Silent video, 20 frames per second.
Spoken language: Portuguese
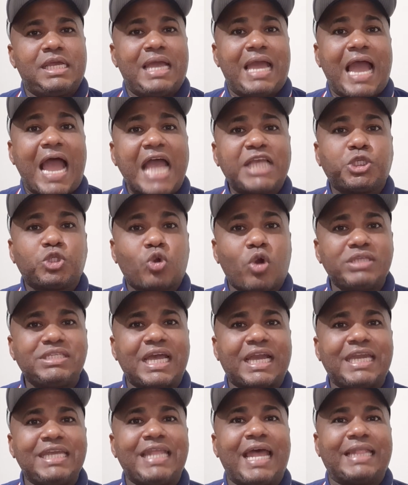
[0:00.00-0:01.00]
As coisas
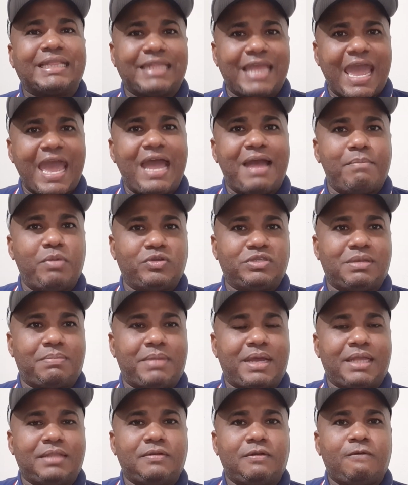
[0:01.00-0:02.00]
aqui na terra, meus
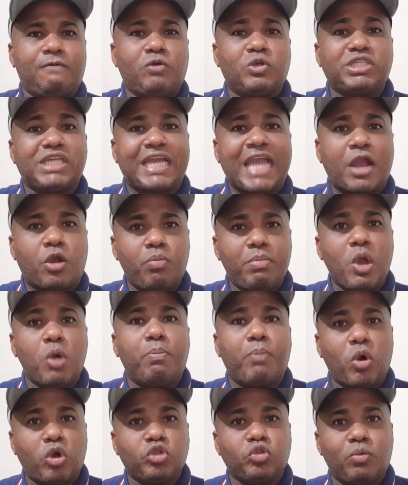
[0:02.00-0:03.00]
amados. Você quer comer o
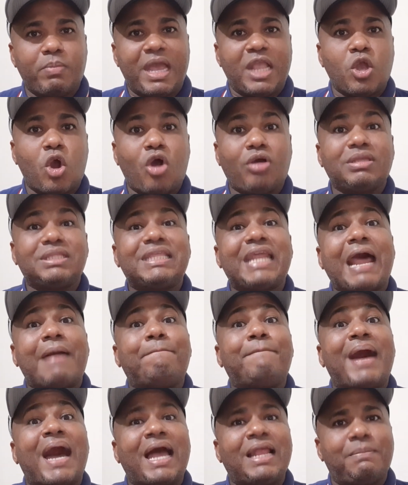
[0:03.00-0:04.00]
bom e do melhor?
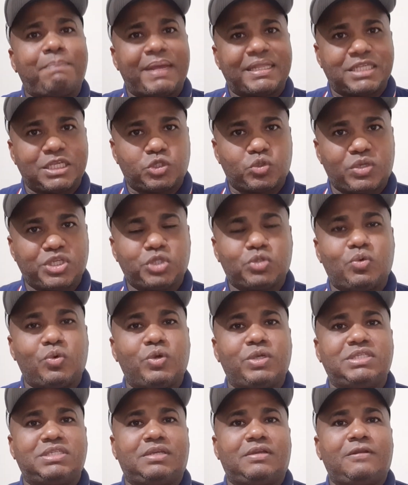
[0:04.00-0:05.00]
Trabalhe para ter suas
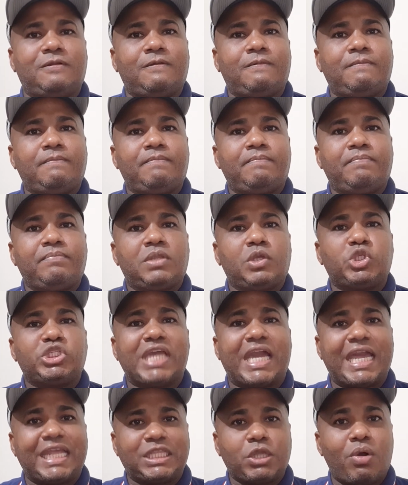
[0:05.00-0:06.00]
coisas. Você
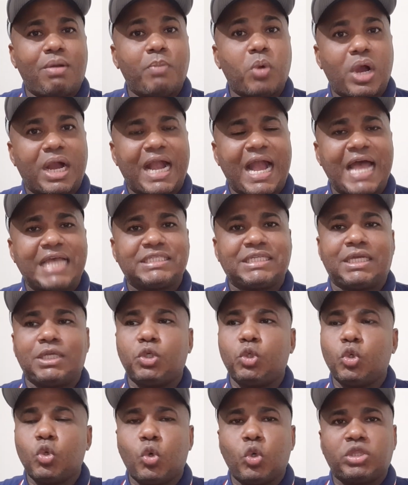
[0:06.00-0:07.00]
quer ter uma boa casa?
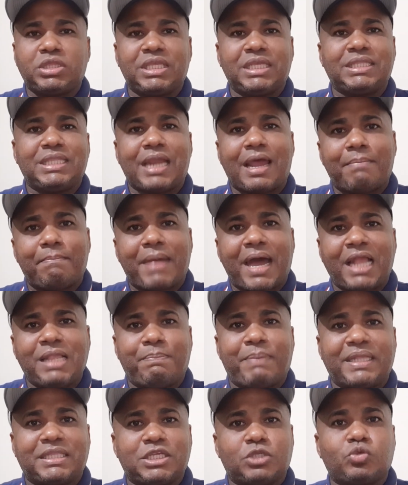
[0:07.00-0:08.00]
Lute, trabalhe
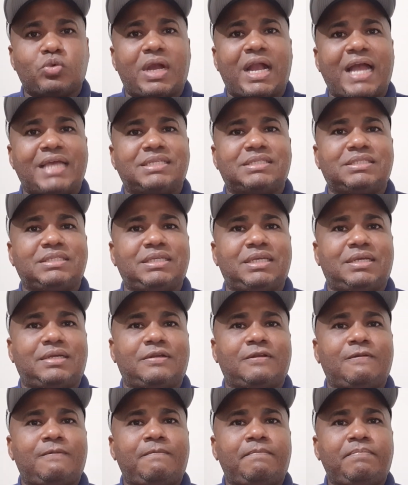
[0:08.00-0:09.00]
para ter sua casinha.
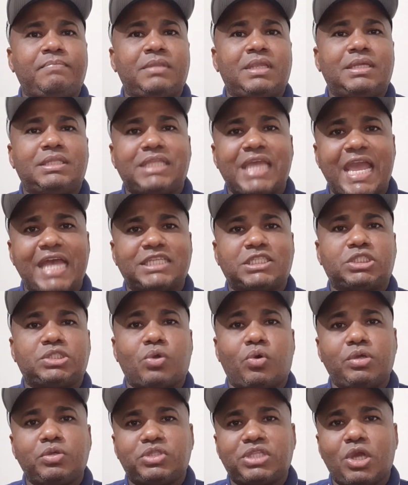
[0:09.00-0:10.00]
Tenha
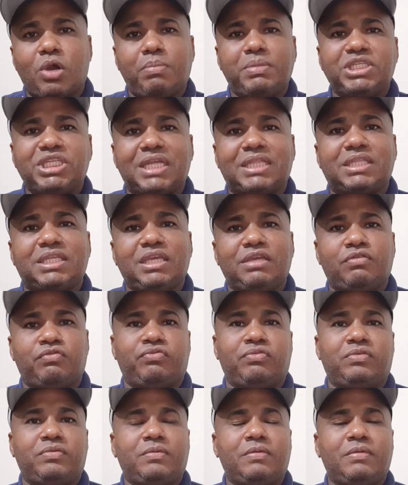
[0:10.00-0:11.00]
sonhos, tenha objetivo.